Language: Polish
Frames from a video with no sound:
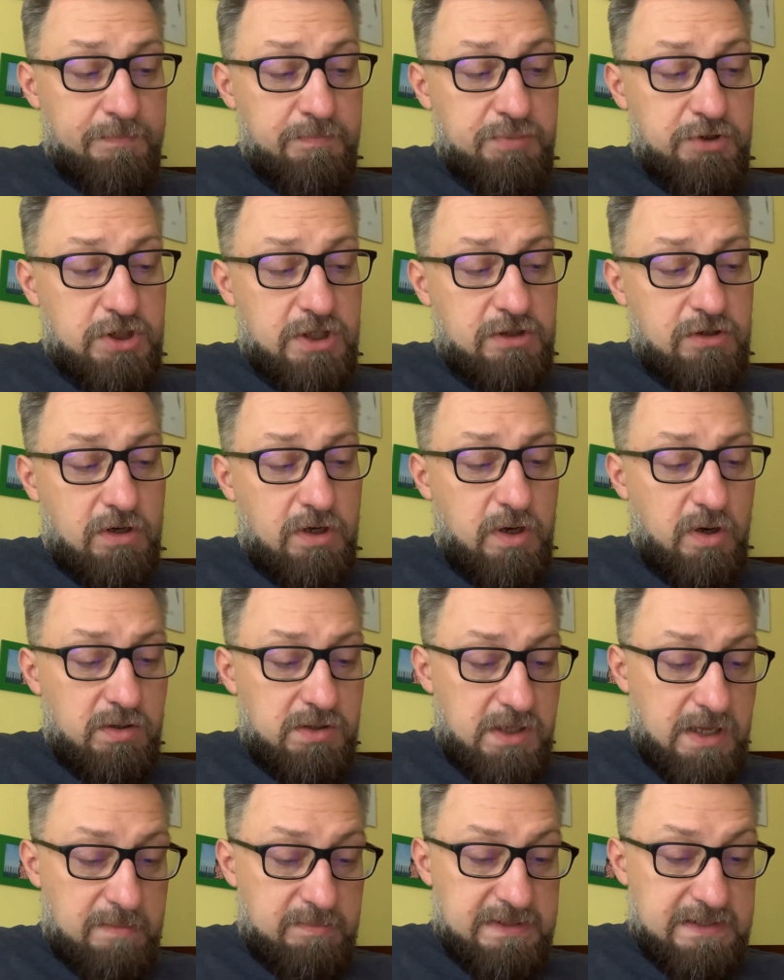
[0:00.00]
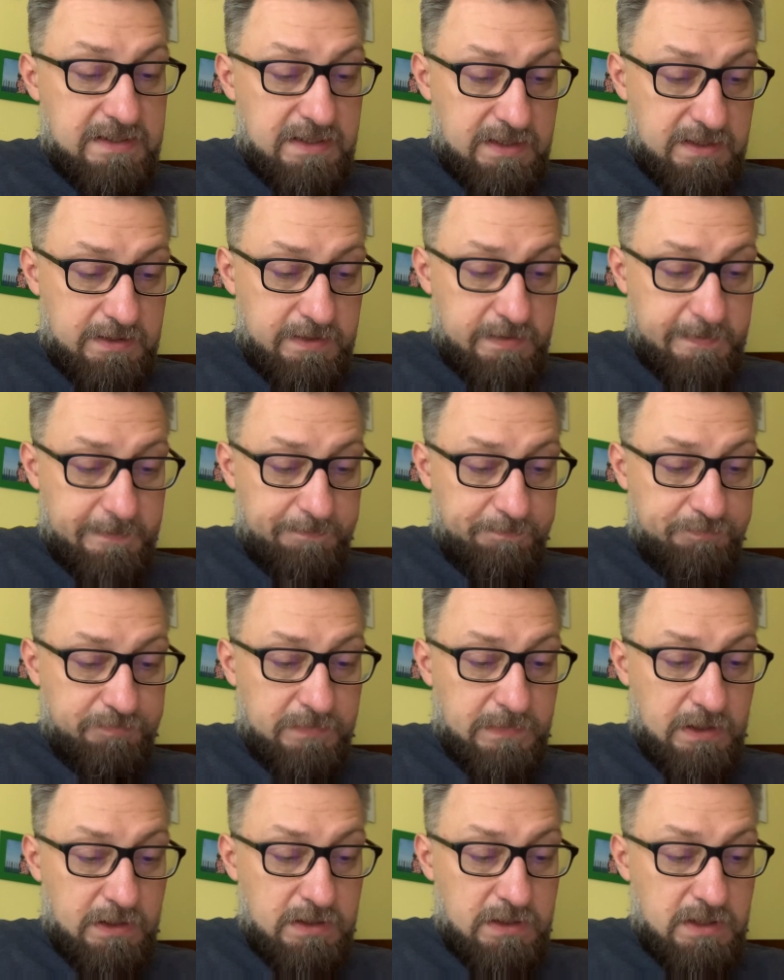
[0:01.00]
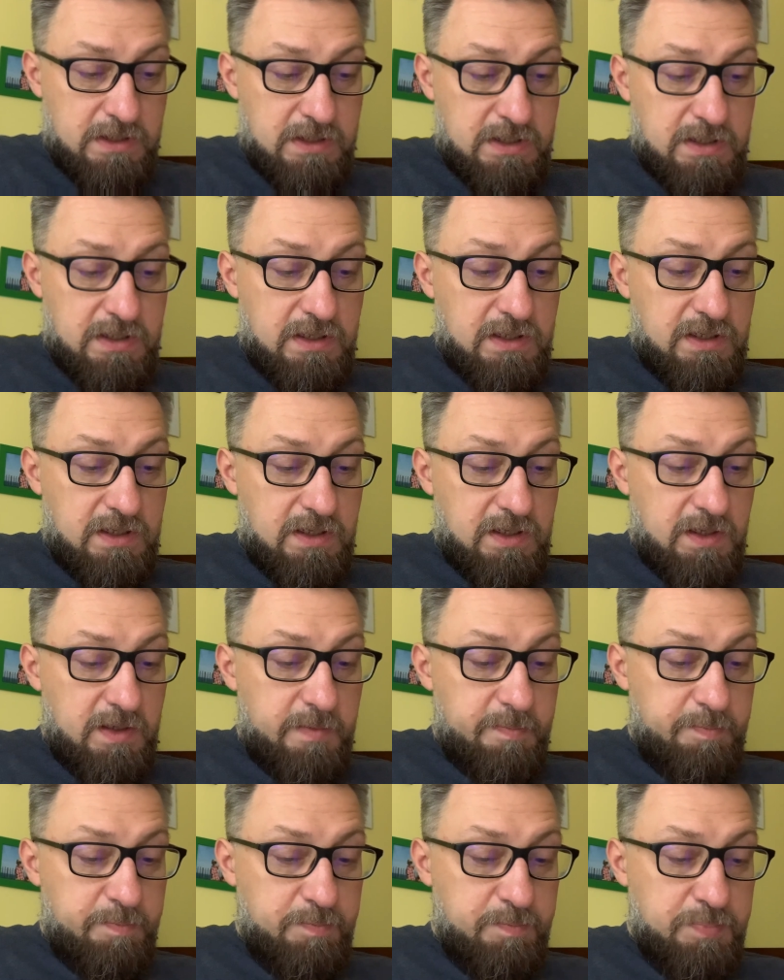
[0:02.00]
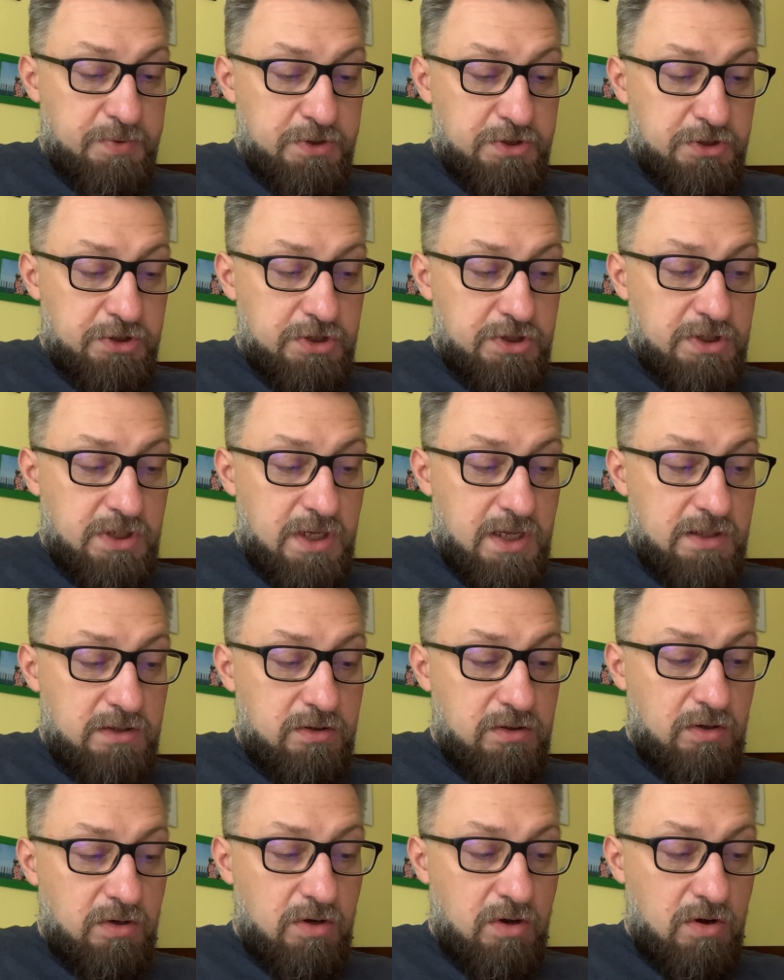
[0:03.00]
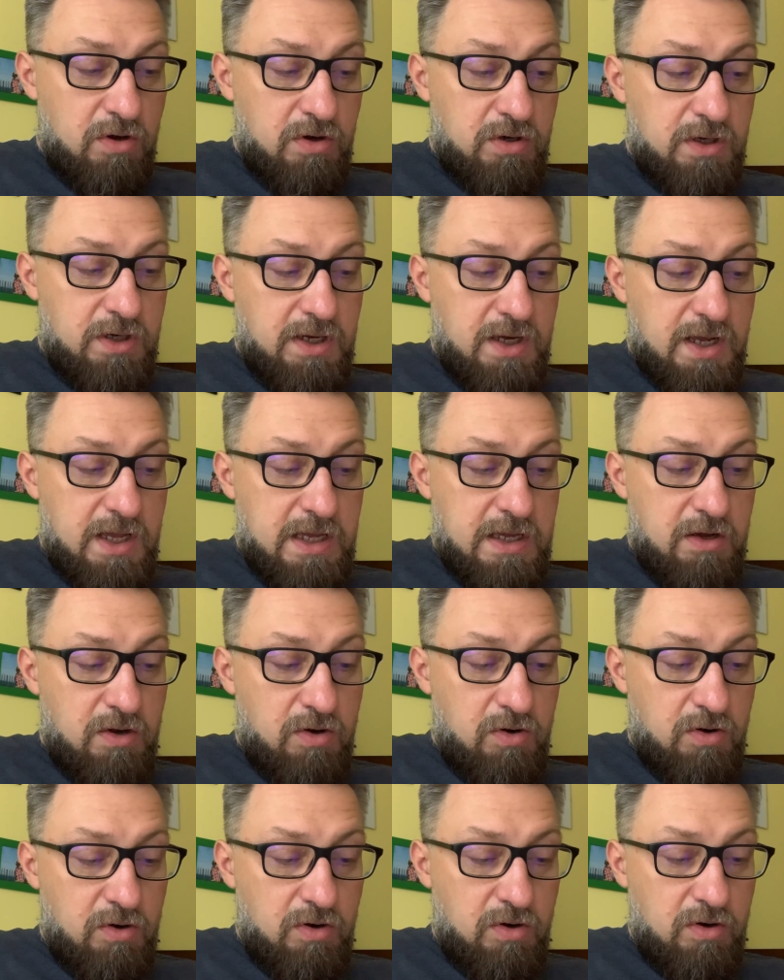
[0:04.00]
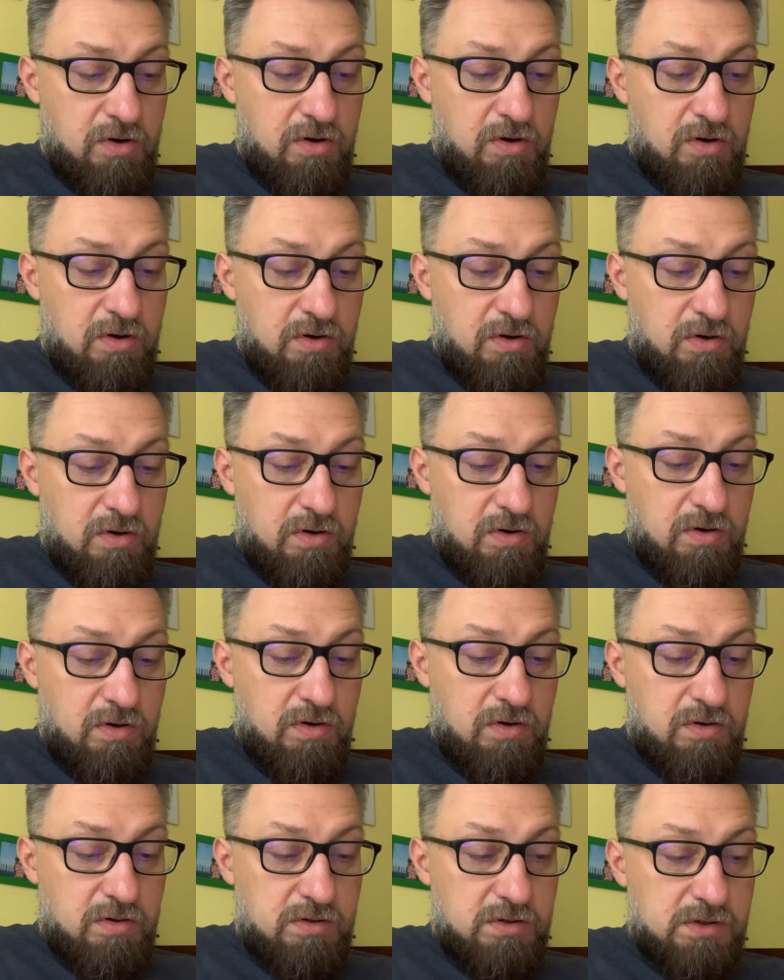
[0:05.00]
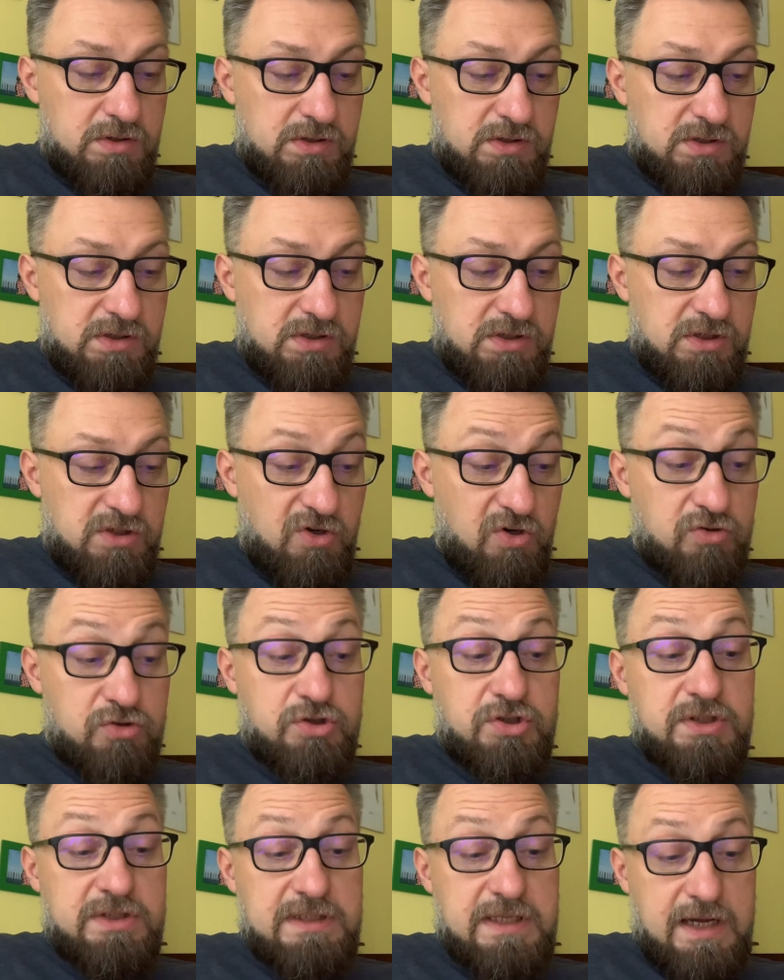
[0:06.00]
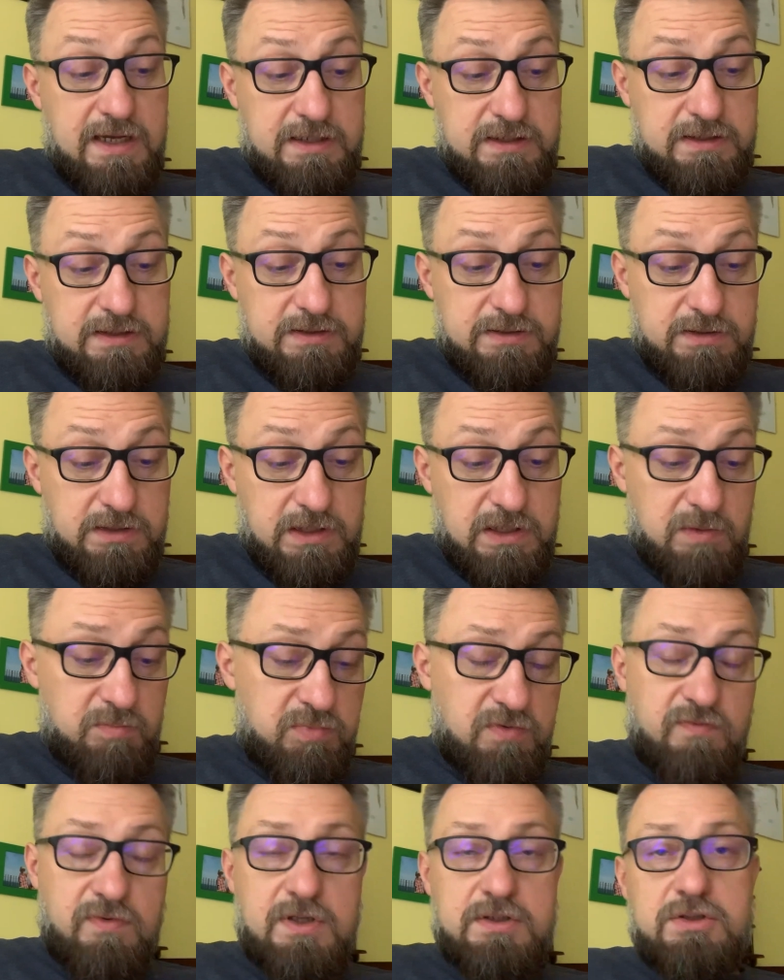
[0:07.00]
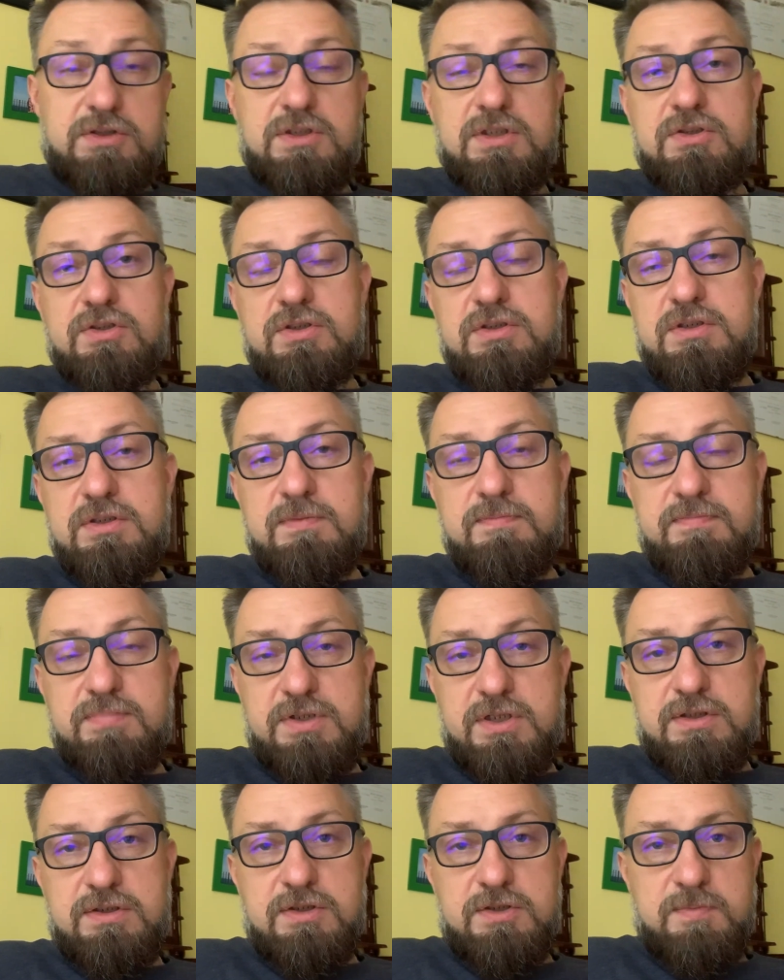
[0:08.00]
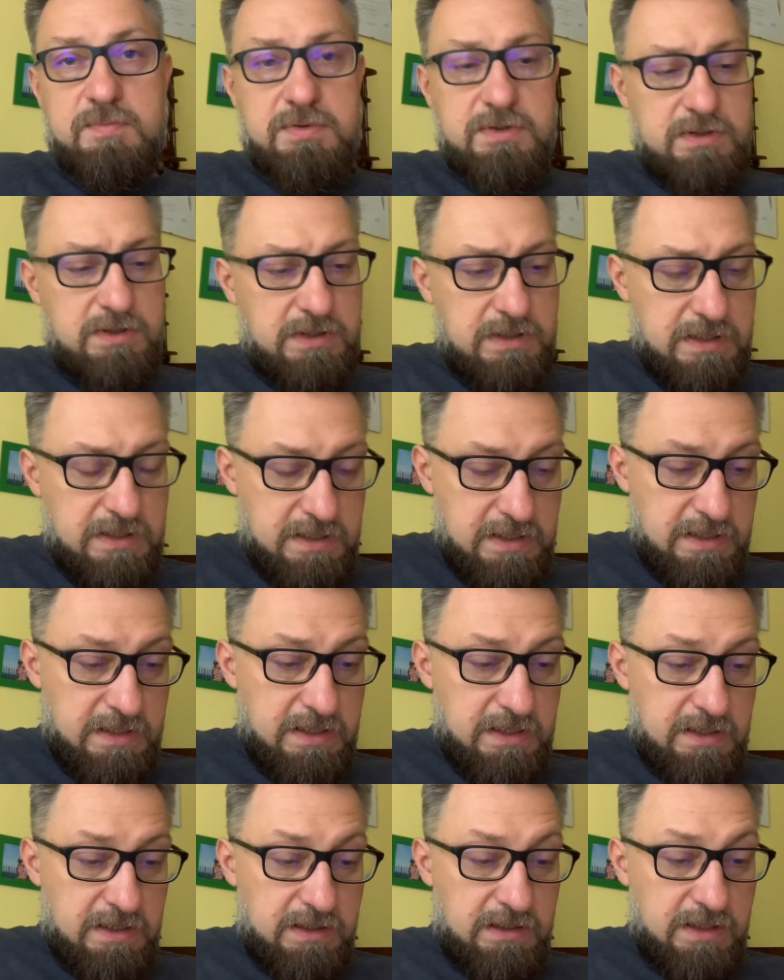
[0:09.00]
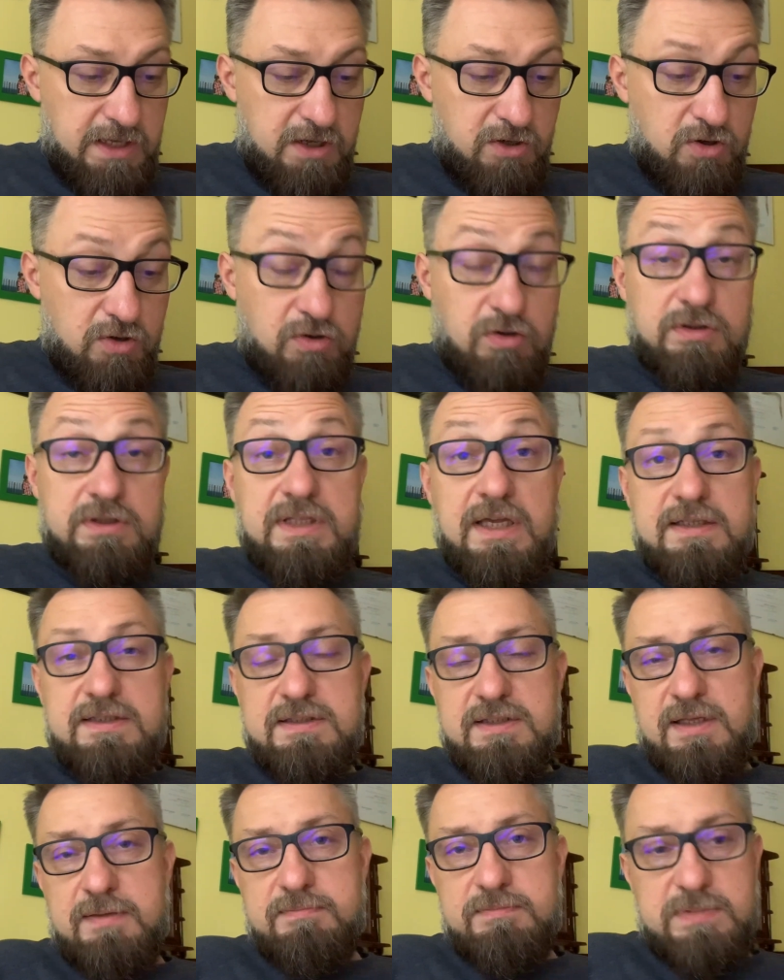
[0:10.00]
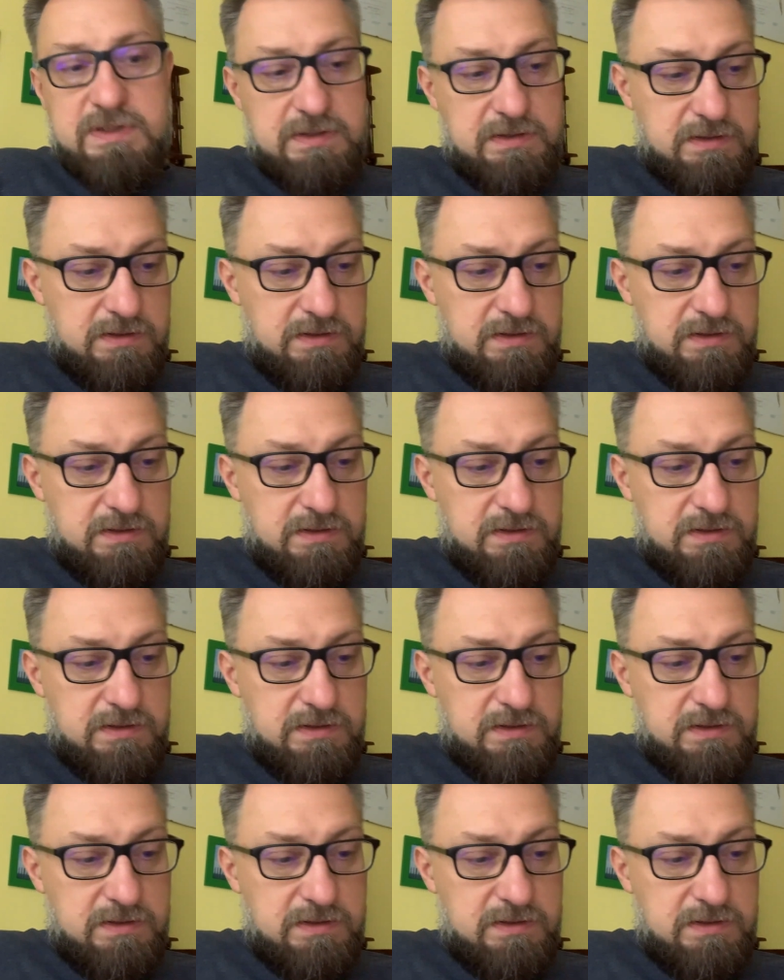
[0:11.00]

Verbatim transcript: Pisze trochę o Niemcach, Y, pisze trochę o, y, o Żydach, no bo właśnie Żydzi przecież byli jego kontekstem.